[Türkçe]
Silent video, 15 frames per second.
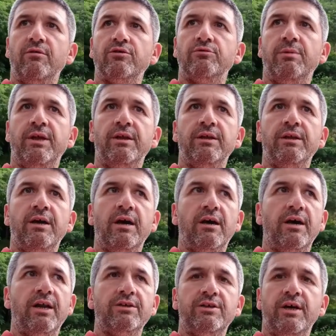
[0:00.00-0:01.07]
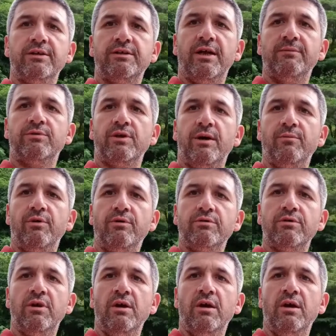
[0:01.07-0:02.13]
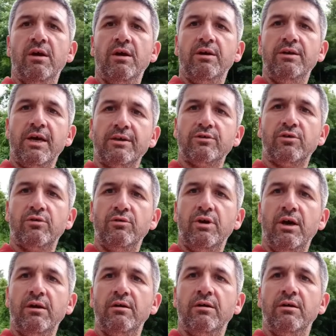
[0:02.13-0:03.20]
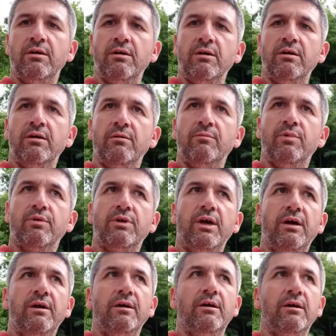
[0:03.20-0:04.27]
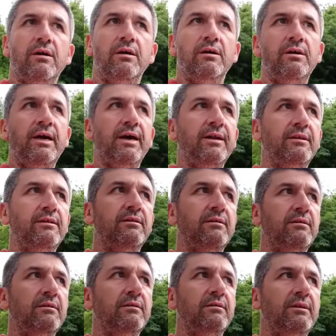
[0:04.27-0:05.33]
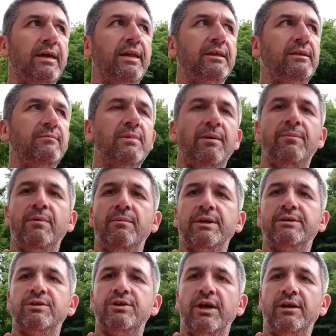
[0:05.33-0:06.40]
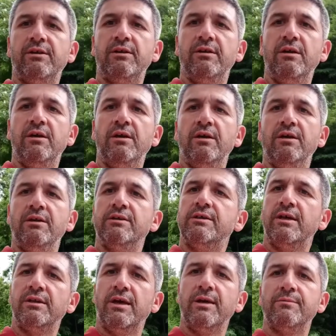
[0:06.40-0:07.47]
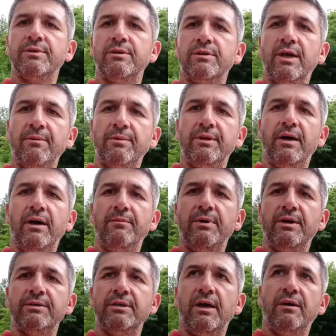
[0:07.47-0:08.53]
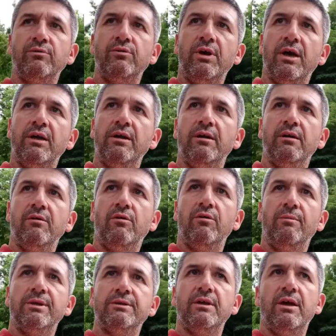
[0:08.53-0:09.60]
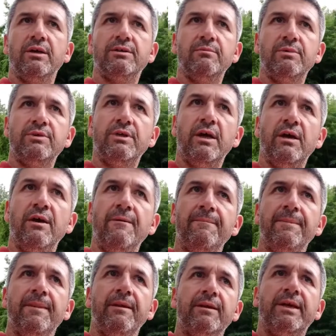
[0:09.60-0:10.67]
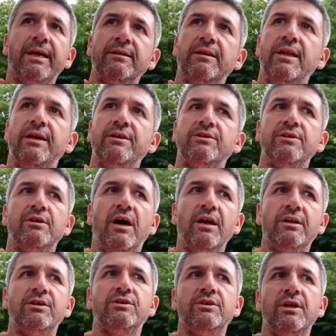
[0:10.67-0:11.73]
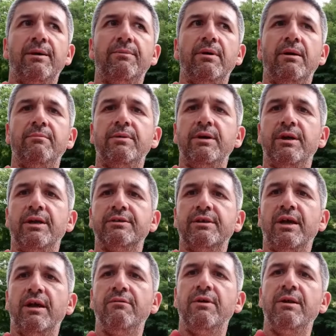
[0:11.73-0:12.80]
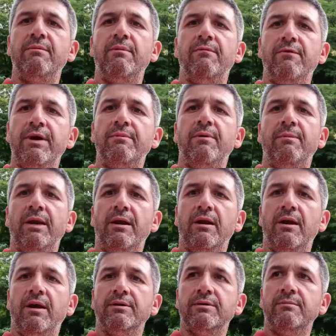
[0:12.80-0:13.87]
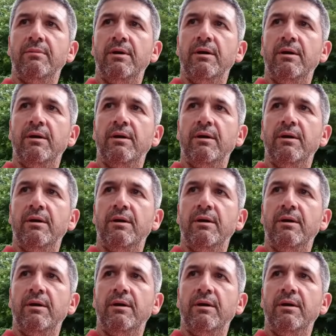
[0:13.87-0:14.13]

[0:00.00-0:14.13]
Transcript: Osmaniye'de daha Karaçay'a sahip çıkamıyoruz. Yazık günah. Burada e, yani denetim yapılması şart. İnsanlarımızın tabii daha biraz daha duyarlı olması lazım. İşte kendileri için, halk için yapılan bir yere zarar verir, vermemeler lazım.